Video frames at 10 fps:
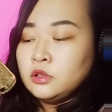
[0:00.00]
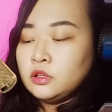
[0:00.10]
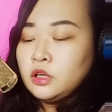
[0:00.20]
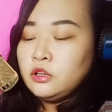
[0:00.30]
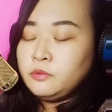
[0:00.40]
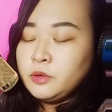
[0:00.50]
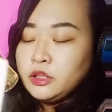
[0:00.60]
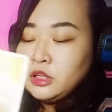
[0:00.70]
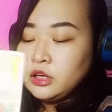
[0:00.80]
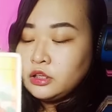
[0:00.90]
The Eight of
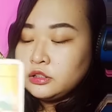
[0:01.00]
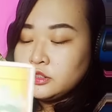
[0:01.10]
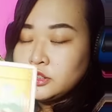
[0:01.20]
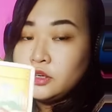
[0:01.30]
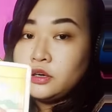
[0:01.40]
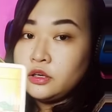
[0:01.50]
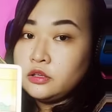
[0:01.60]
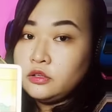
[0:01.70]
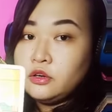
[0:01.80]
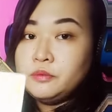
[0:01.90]
Pentacles. Okay,
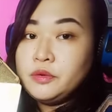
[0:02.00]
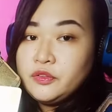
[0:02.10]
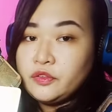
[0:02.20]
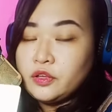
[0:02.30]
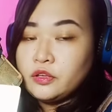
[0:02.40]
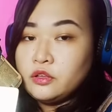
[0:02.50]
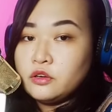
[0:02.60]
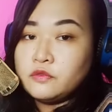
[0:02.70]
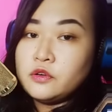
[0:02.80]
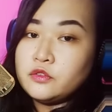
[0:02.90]
you're busy.
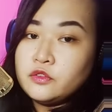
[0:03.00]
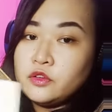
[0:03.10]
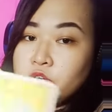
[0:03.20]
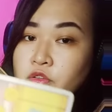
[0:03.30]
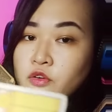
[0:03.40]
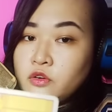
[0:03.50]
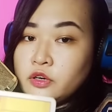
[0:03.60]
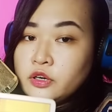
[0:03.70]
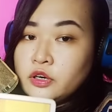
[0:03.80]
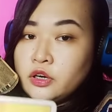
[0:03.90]
You're focusing on
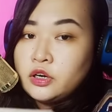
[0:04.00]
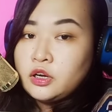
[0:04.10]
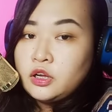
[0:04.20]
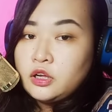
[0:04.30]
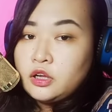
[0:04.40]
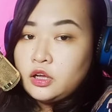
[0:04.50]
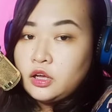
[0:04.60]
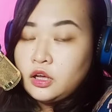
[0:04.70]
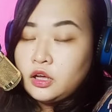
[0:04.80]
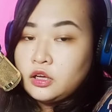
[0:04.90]
your
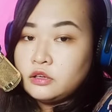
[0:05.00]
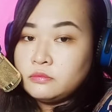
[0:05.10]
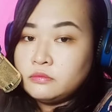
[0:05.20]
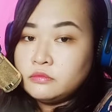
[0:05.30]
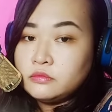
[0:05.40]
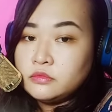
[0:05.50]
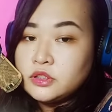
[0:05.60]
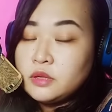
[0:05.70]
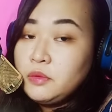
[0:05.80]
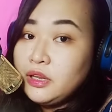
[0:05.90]
um,
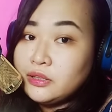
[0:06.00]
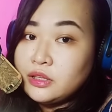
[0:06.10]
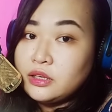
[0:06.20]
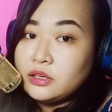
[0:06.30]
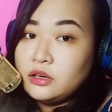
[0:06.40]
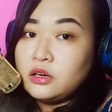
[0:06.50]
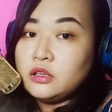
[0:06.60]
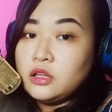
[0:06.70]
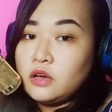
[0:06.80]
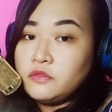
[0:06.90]
stability.
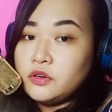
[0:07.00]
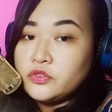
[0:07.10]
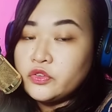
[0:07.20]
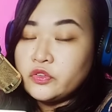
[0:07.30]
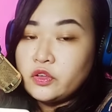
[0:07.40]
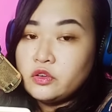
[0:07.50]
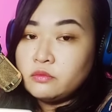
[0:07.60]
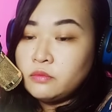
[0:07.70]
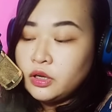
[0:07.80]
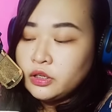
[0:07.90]
Okay, nakafocus ka sa iyong
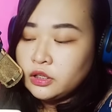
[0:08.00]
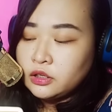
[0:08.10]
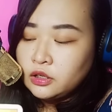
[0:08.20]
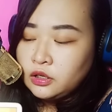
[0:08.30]
money.